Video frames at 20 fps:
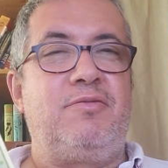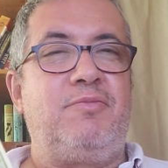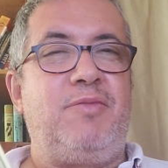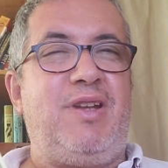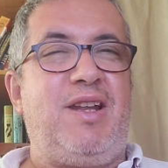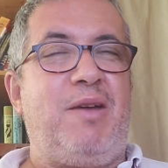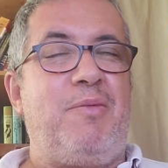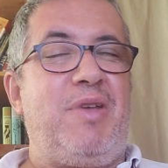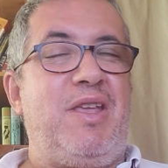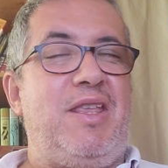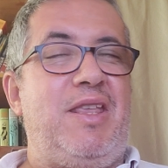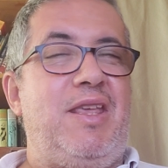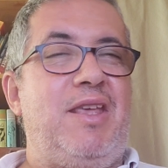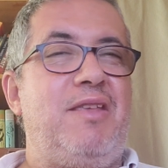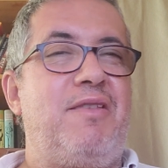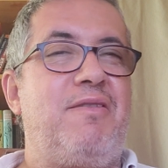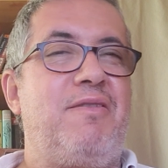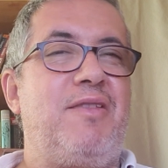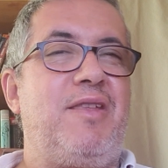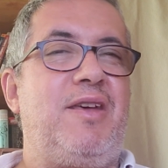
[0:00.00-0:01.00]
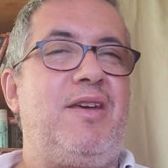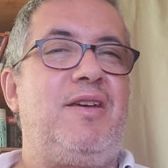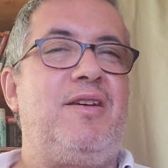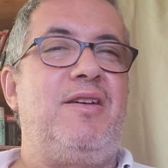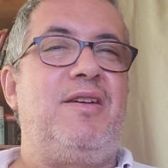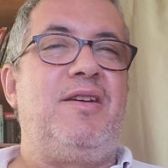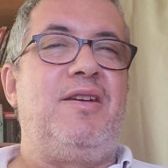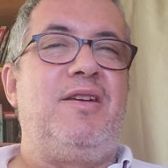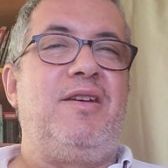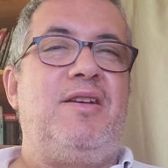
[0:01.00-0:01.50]
Mira,
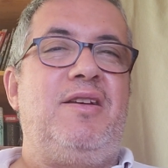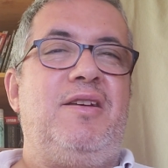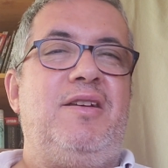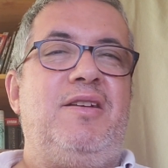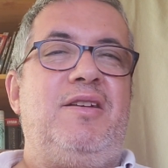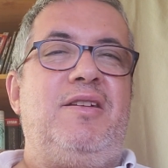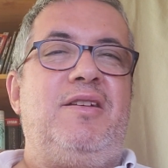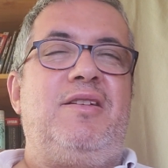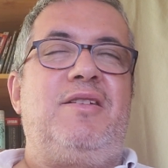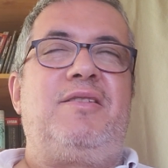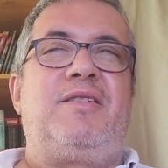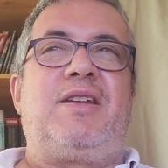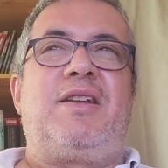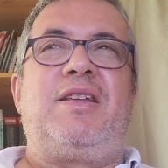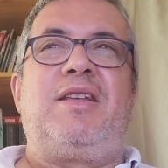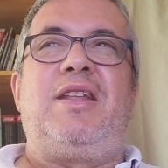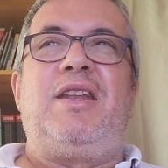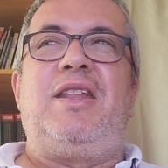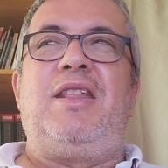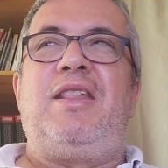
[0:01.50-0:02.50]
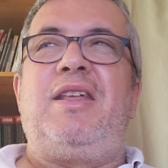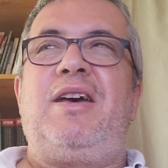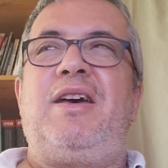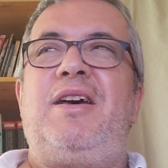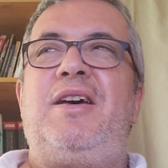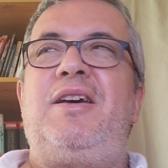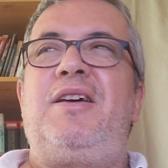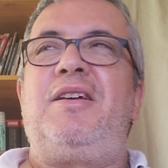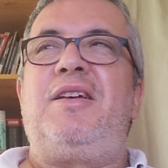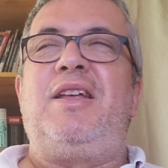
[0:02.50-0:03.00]
belleza,
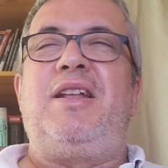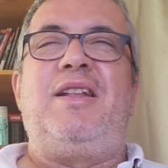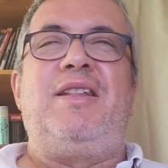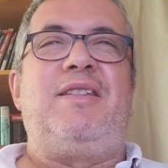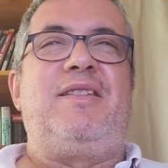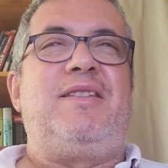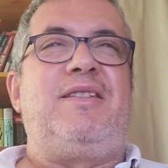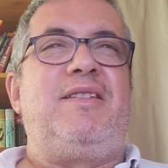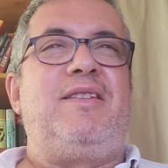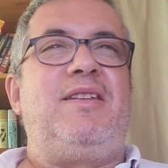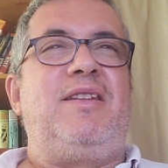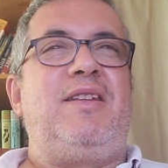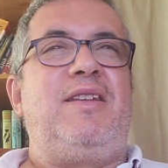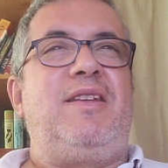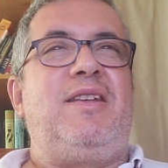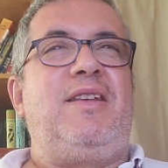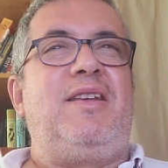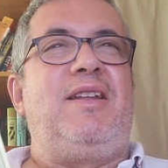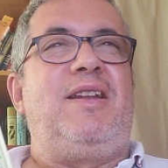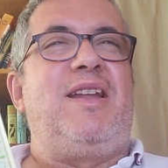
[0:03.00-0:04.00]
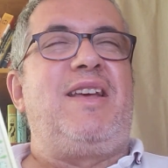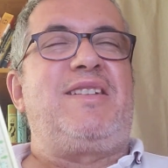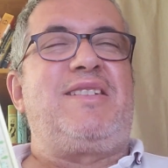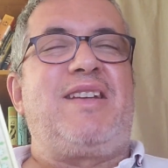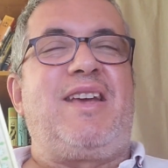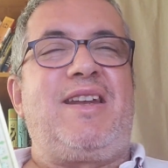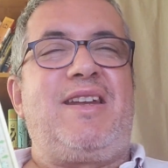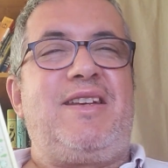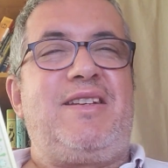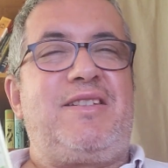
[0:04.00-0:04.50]
tranquilidad, eh, las
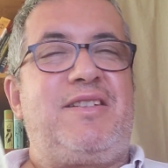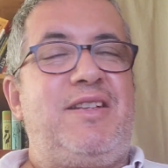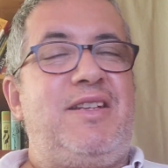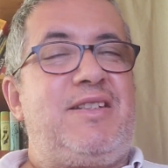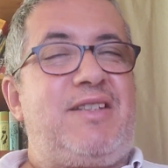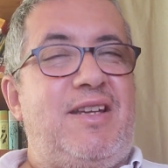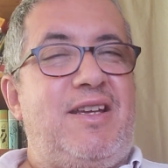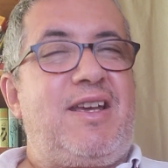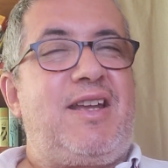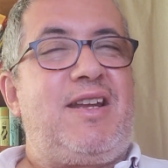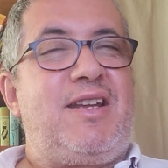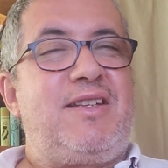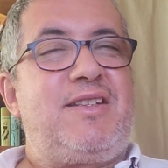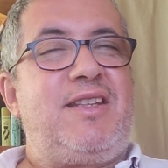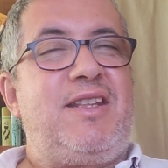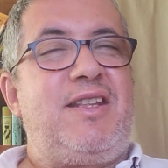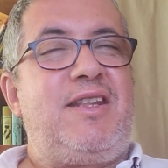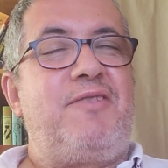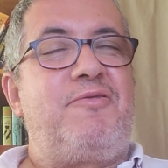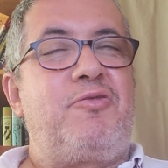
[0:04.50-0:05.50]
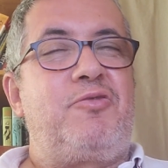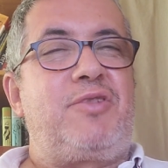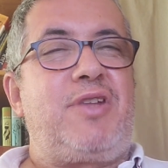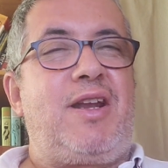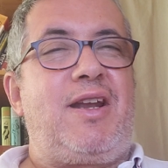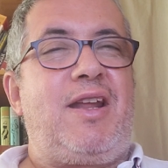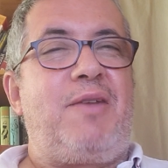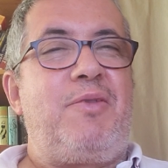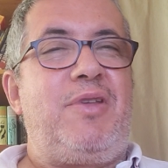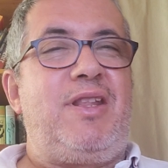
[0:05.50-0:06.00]
ganas, esas ganas de
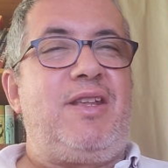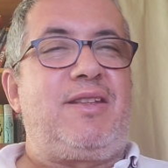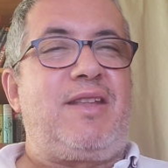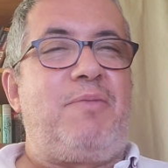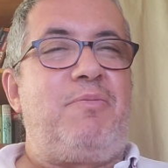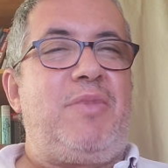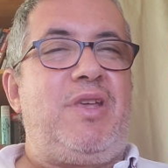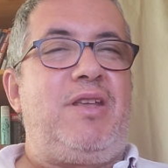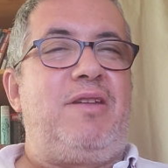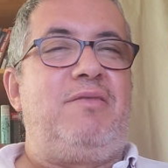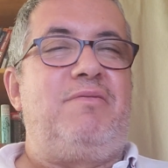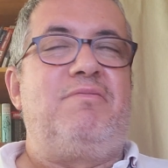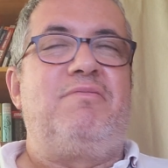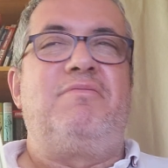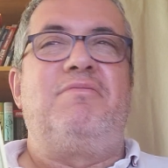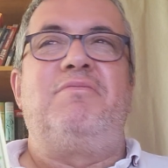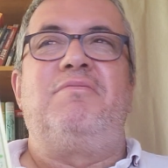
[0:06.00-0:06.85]
disfrutar la vida también.